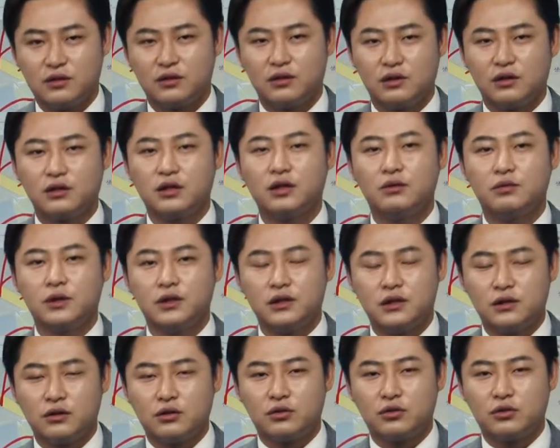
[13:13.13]

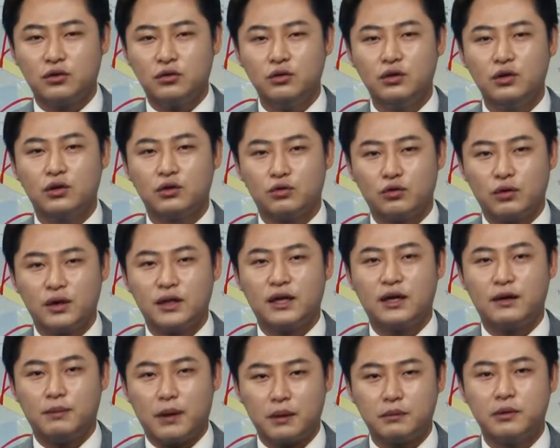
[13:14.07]
넘겨버리는 것도 또
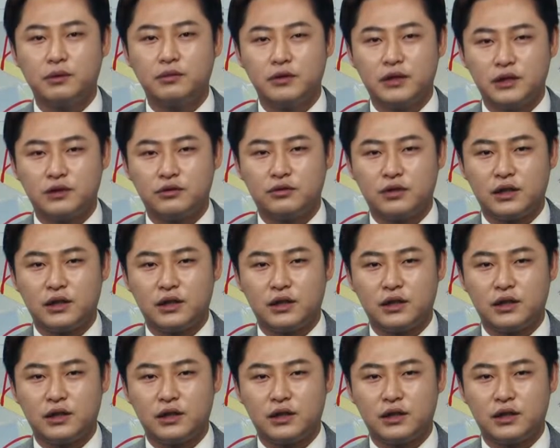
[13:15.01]
하나의 방법이 될 수